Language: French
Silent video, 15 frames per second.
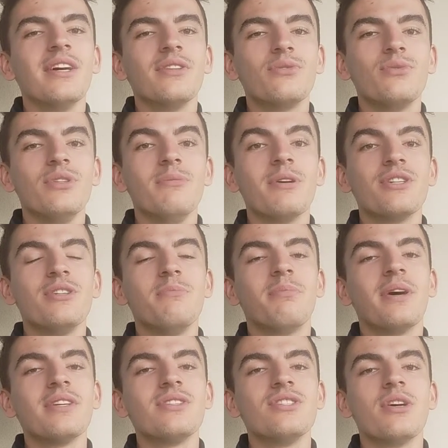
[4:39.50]
tu n'imagines
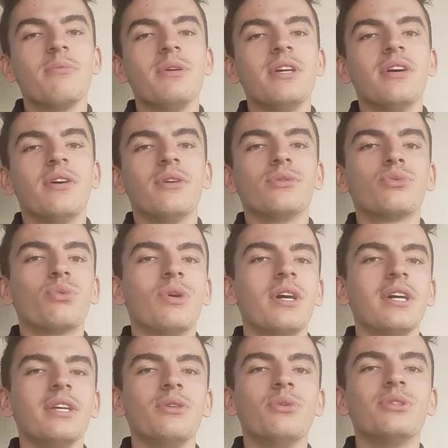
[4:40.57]
pas si jamais euh,
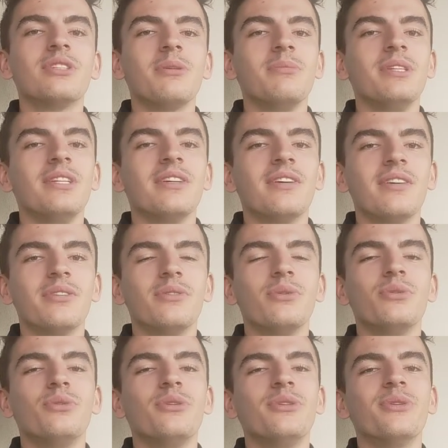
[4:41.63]
toi et deux amis, euh, deux,
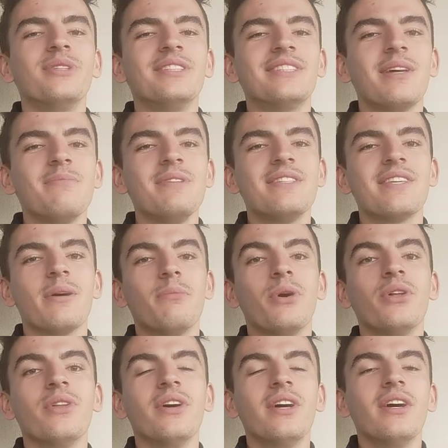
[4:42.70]
de tes amis
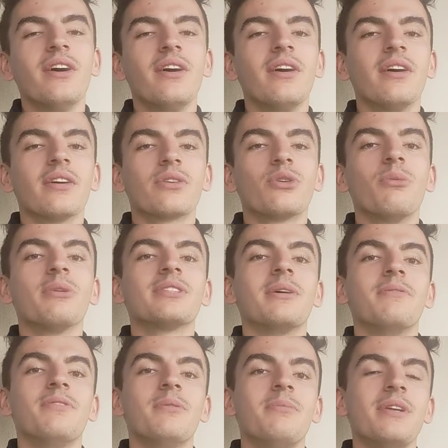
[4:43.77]
s'abonnent, euh, comment ça
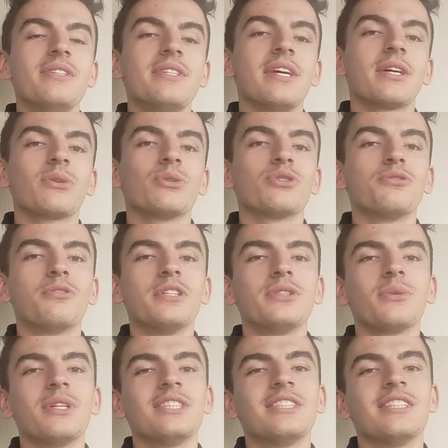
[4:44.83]
me fait plaisir quand je vois
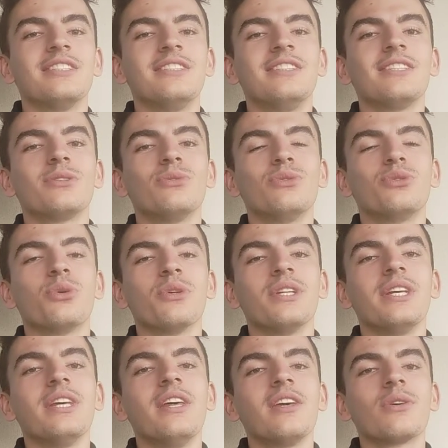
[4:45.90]
sur les statistiques d'une
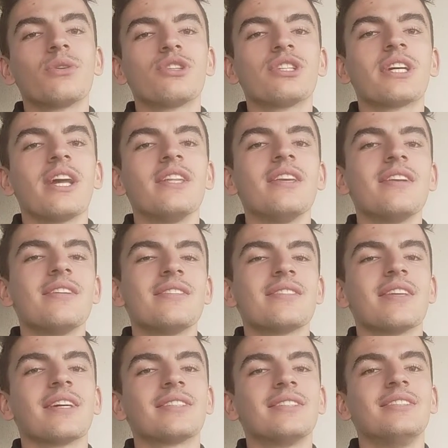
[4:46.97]
journée que j'ai gagné
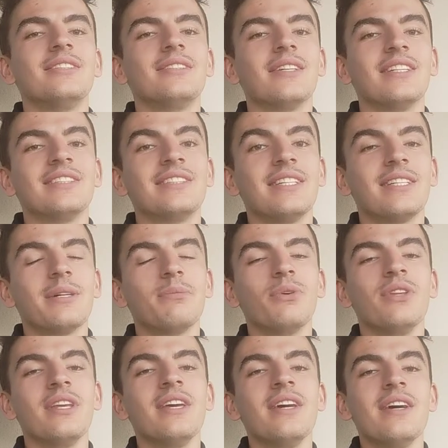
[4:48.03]
5, 6, 7
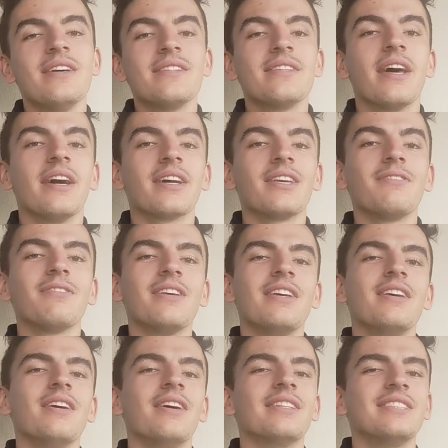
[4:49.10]
abonnés. Ça arrive
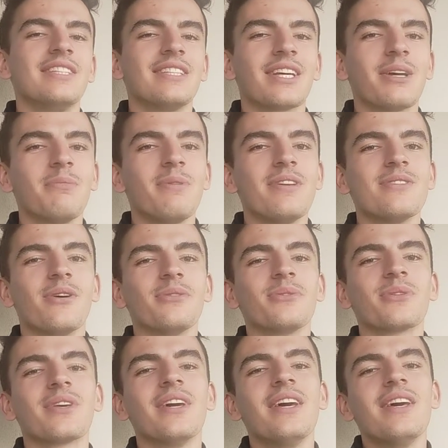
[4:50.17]
et c'est très plaisant.
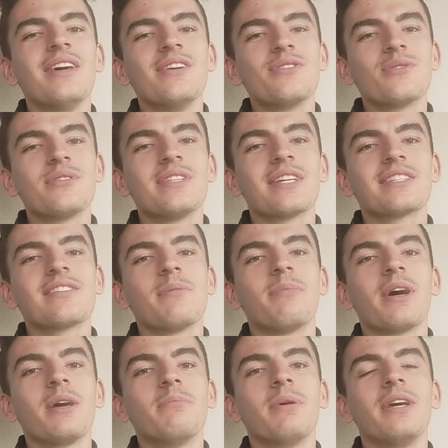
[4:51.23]
Donc je sais que ça
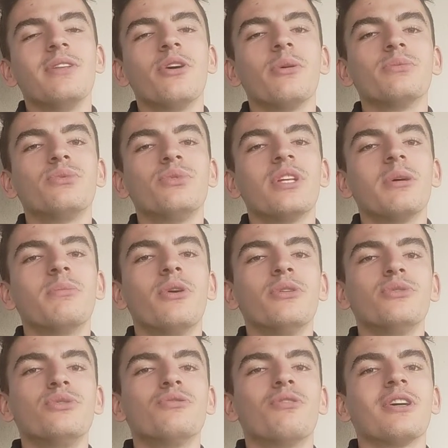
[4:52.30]
paraît pas énorme, tu t'abonnes,
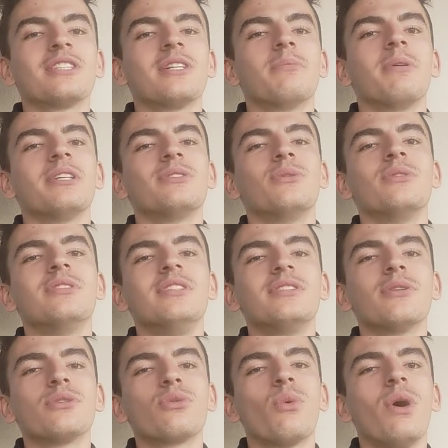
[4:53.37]
tu vois que ça passe de
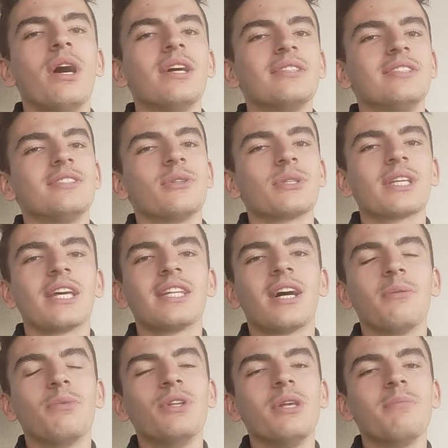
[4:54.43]
603 à 604
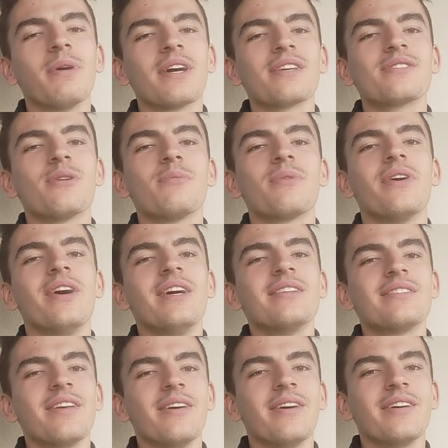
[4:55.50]
abonnés par exemple.
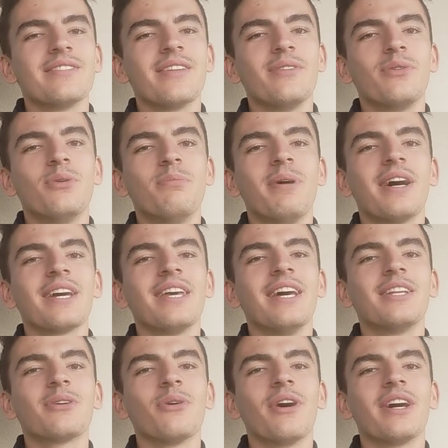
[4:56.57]
ça ne te paraît
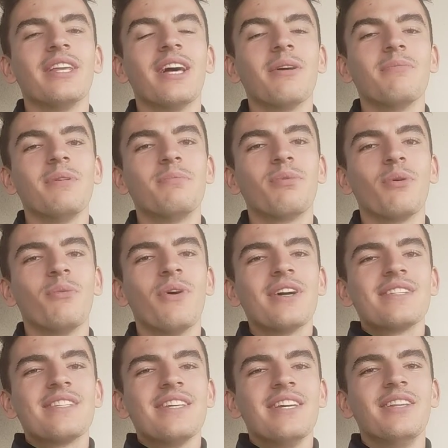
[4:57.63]
être rien, mais pour moi
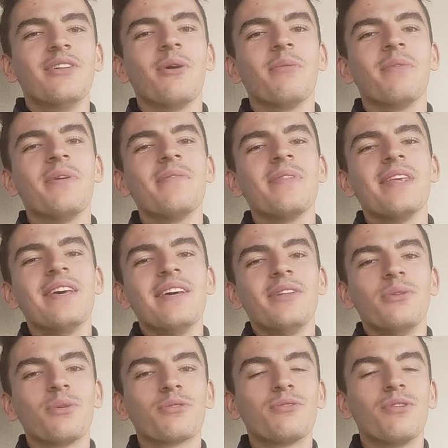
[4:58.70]
c'est énorme.
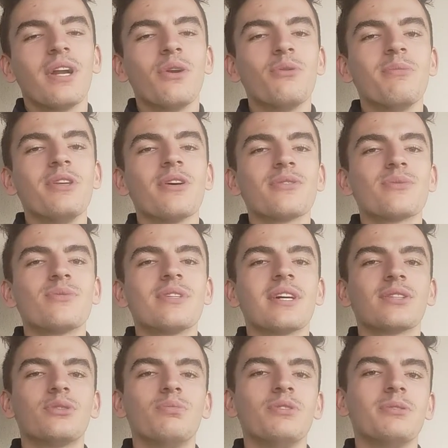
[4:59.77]
Donc voilà, le meilleur soutien
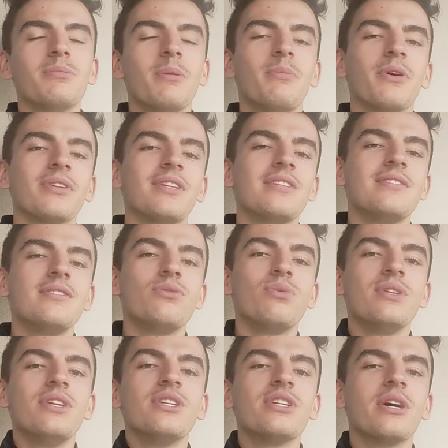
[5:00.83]
que tu puisses m'apporter si tu es
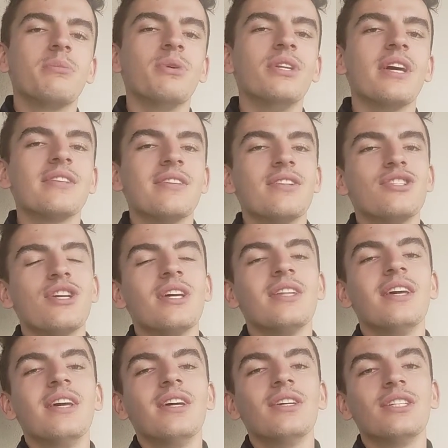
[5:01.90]
déjà abonné à cette chaîne,
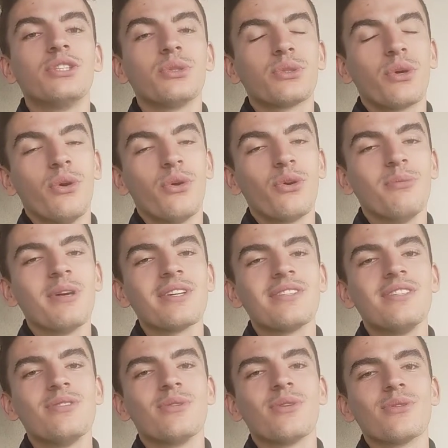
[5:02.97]
et je t'en
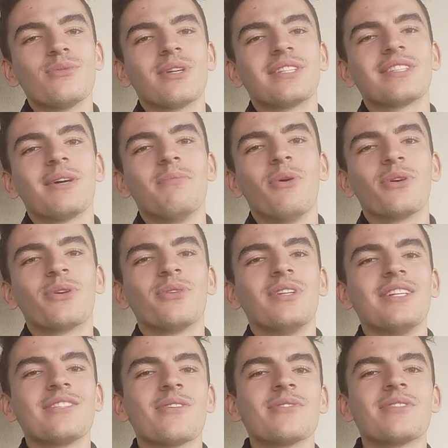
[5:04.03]
remercie, je suis extrêmement
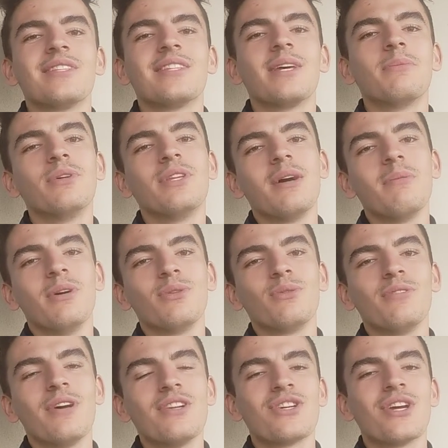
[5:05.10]
reconnaissant, c'est de t'abonner à ma
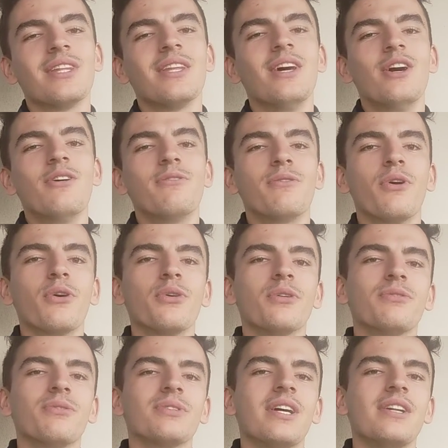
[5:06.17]
nouvelle chaîne Florian
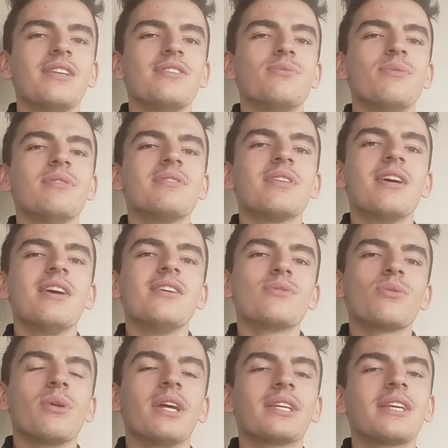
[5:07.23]
Frontalier Suisse,
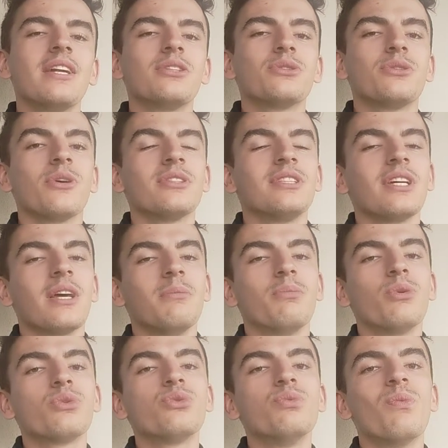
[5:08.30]
sur laquelle je sortirai
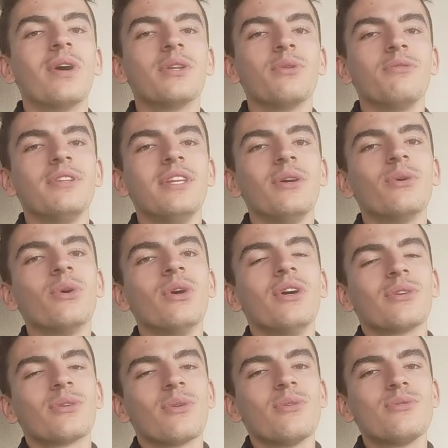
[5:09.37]
beaucoup moins de vidéos
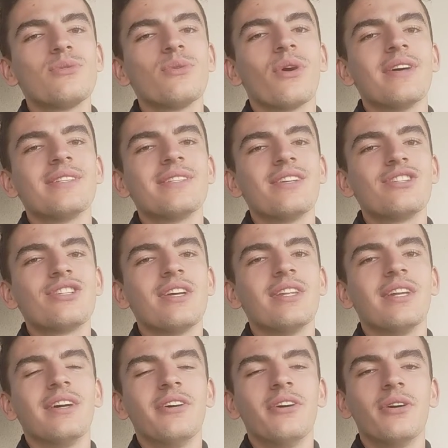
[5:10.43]
que sur cette chaîne
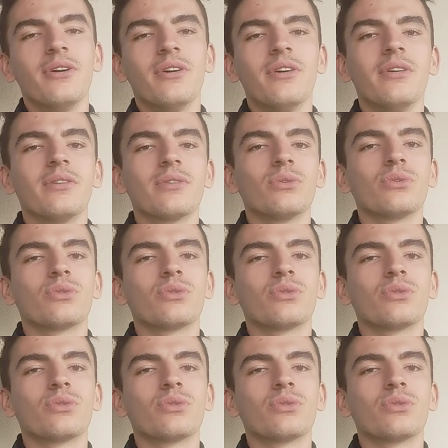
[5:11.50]
euh,